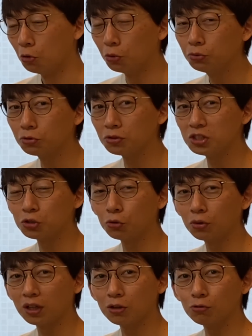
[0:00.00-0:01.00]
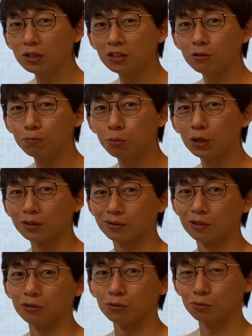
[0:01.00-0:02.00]
本当に衝撃を受けてるっぽかっ
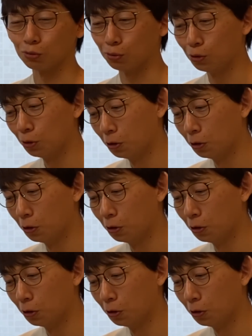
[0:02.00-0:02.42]
たんですよ。